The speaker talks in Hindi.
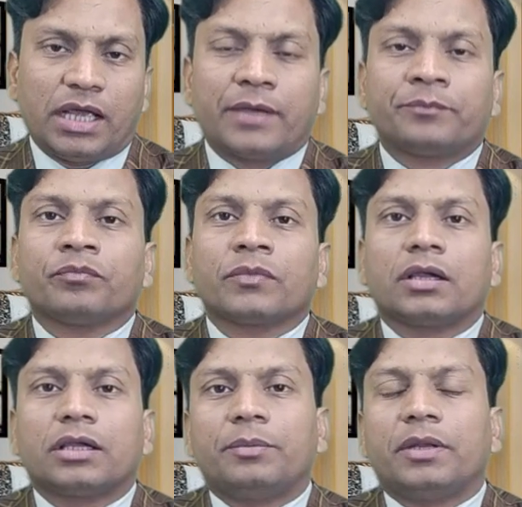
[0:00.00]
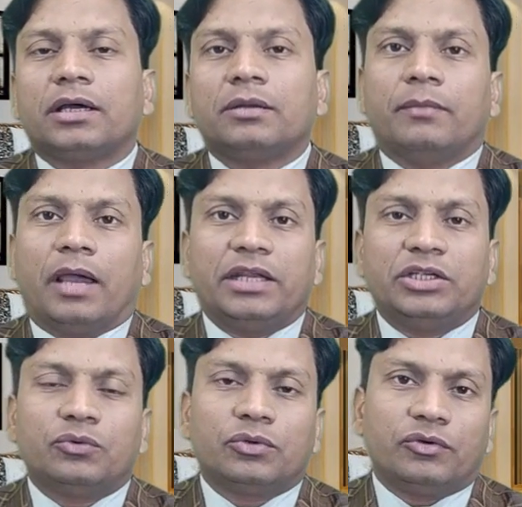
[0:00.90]
हैं या फिर अगर
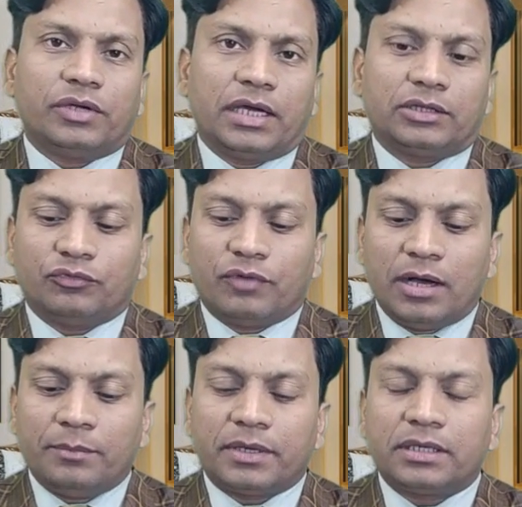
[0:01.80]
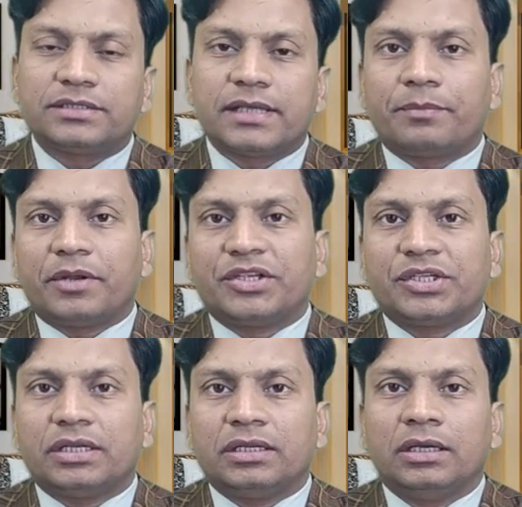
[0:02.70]
मैरिज हुई हुई है तो वहाँ पर
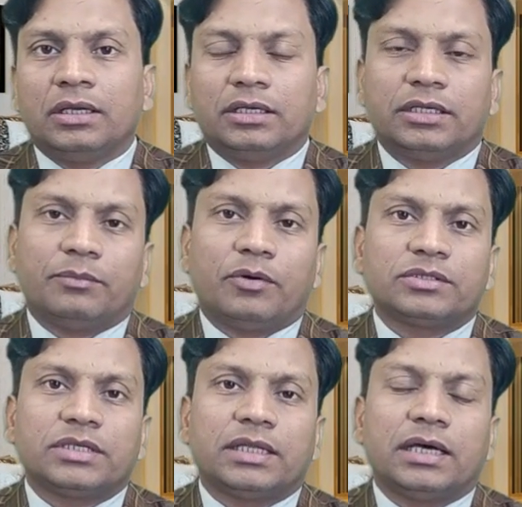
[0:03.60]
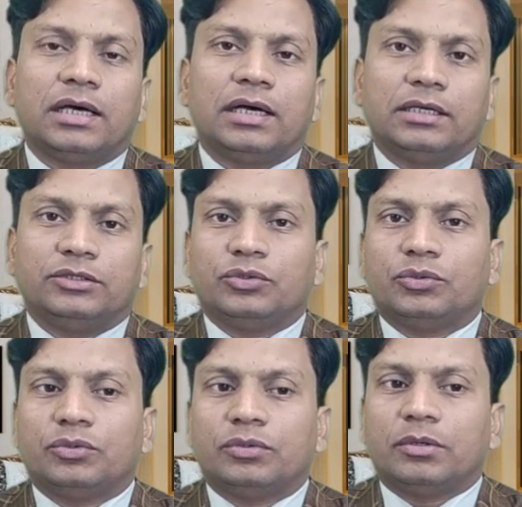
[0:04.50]
सेपरेशन या बहुत ज़्यादा जो
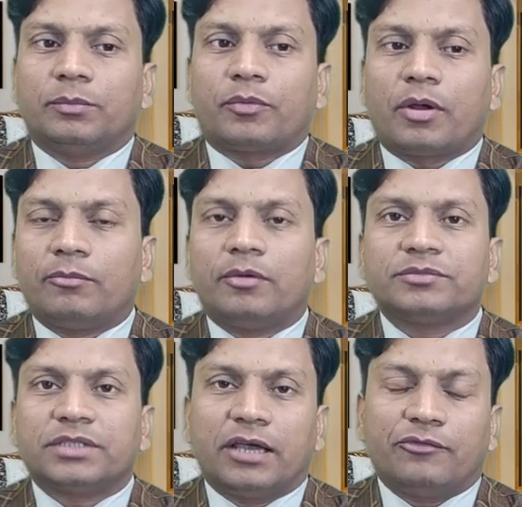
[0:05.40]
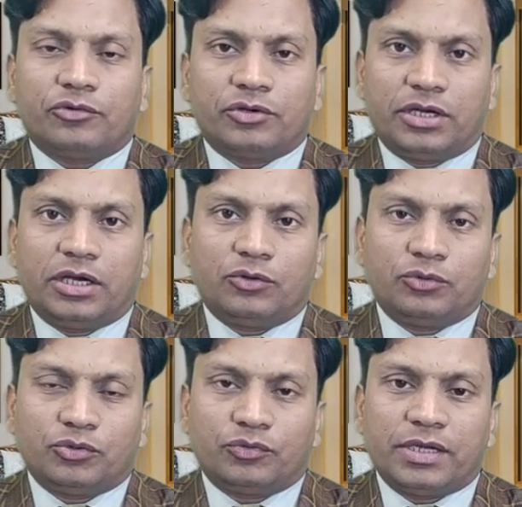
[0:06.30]
प्रॉब्लम्स हैं वो क्रिएट
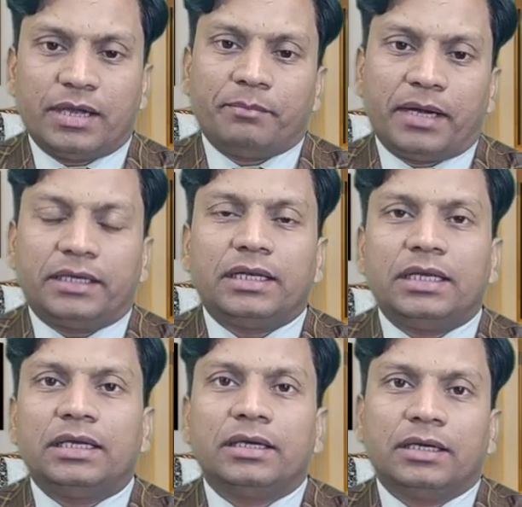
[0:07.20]
हो चुकी हैं मेंटली